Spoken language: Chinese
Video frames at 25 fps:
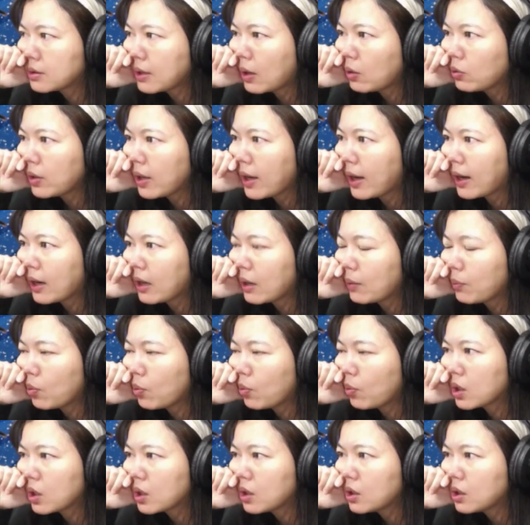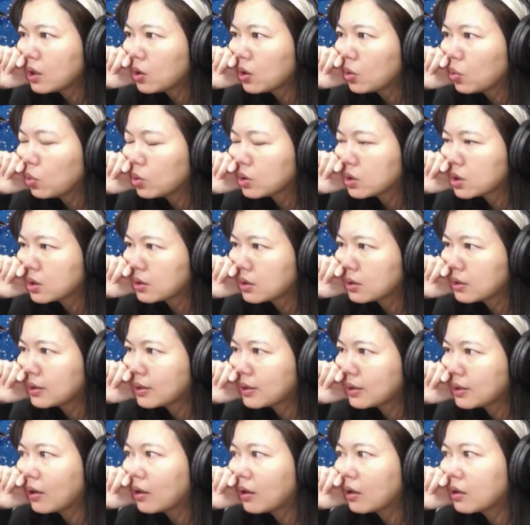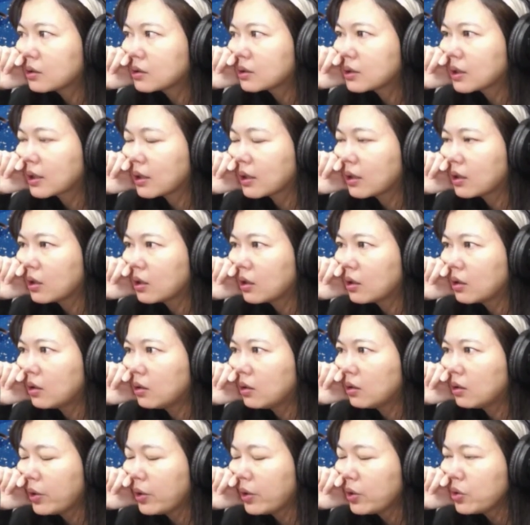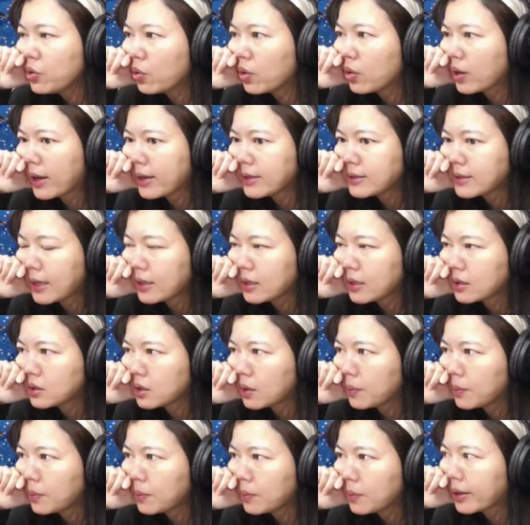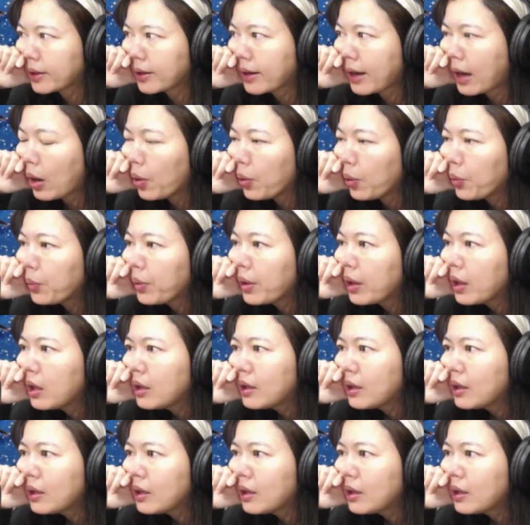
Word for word: 沙特阿拉伯跟俄罗斯的这个原油开采的成本高，